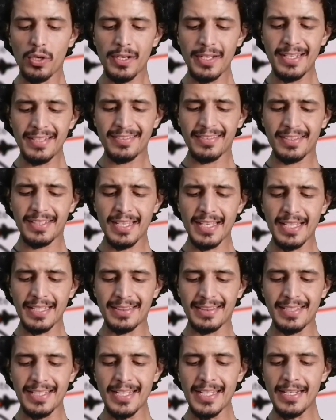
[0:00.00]
और
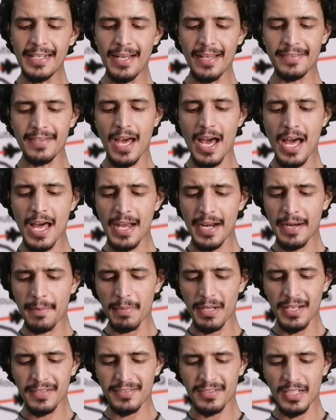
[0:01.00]
इसके तीन
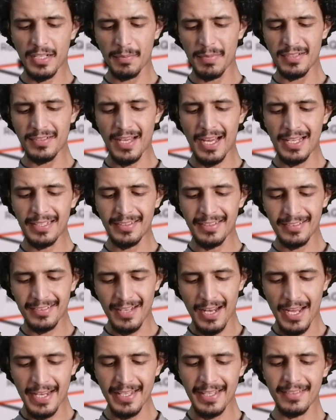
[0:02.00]
हज़ार बलस्टिक मिज़ाइल की
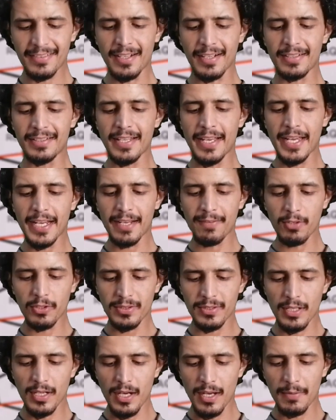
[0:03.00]
सलाहियत रखते हैं कि
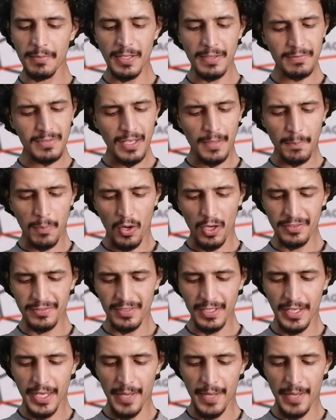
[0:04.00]
वो तल अबीब तक पहुंच